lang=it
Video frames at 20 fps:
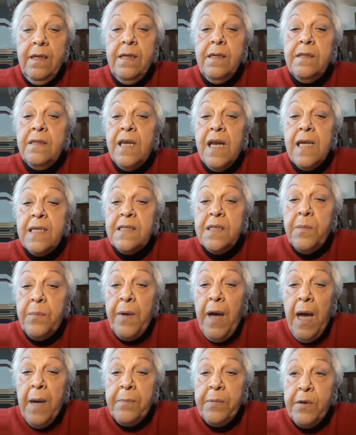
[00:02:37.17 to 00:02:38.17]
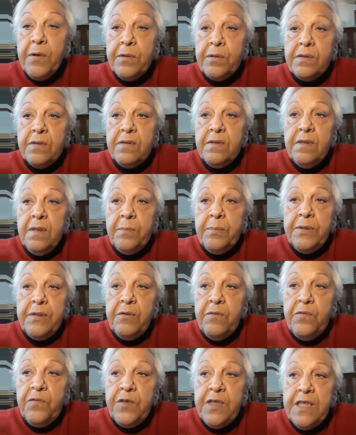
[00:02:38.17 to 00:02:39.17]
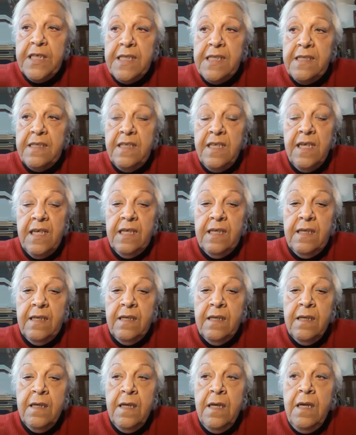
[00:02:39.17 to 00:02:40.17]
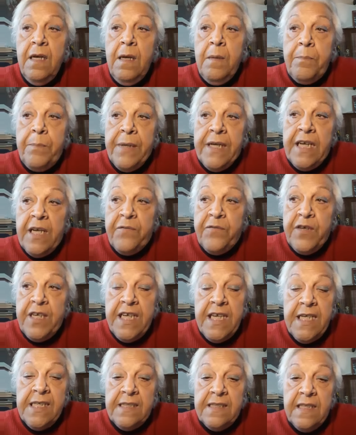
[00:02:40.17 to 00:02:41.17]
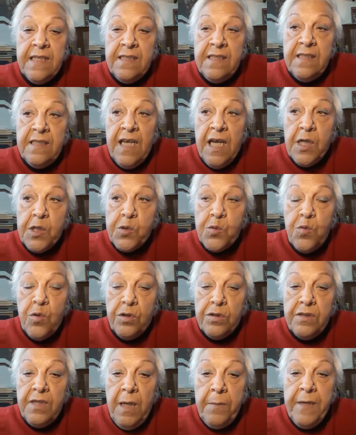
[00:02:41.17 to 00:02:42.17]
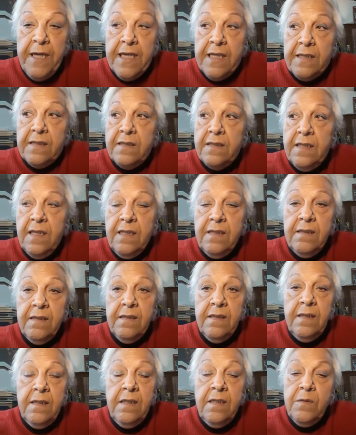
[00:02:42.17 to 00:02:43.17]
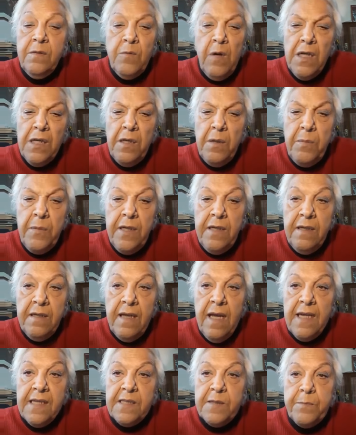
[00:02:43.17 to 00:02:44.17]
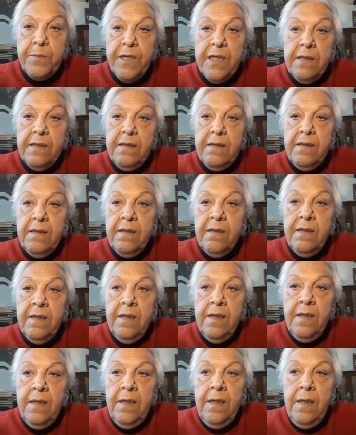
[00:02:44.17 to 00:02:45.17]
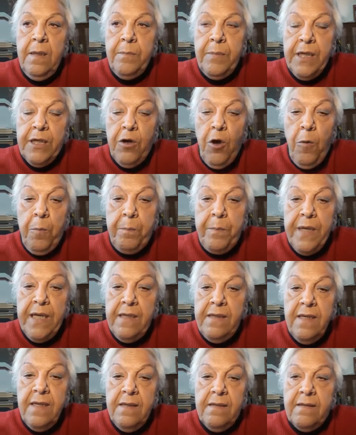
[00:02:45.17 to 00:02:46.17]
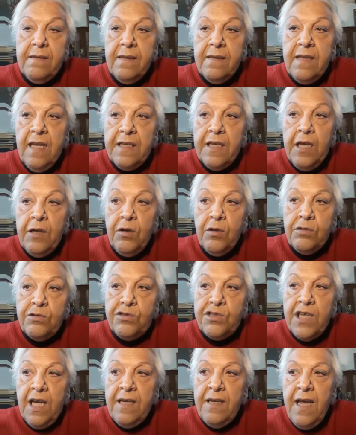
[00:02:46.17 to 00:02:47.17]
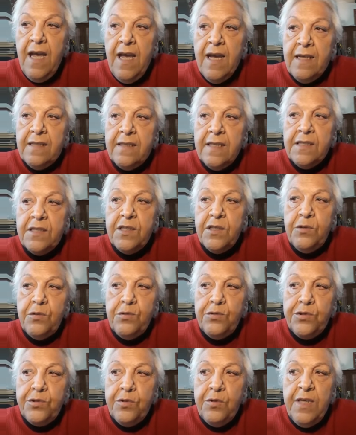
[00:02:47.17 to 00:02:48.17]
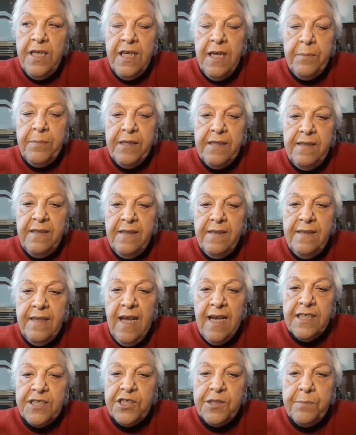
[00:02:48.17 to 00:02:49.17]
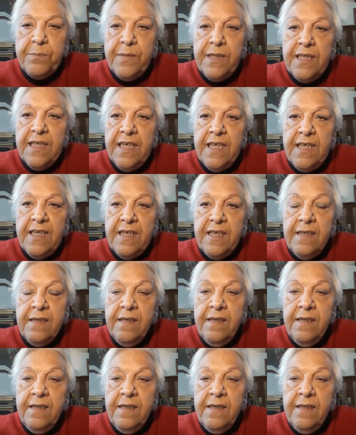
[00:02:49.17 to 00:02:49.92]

Trase pa a porta, per una finestriella, per una finestra si ta scorda aperta, quando me ne ta aspietta. Pe coppe e tit da una loggia nata si rusciulea per dindace in maniera.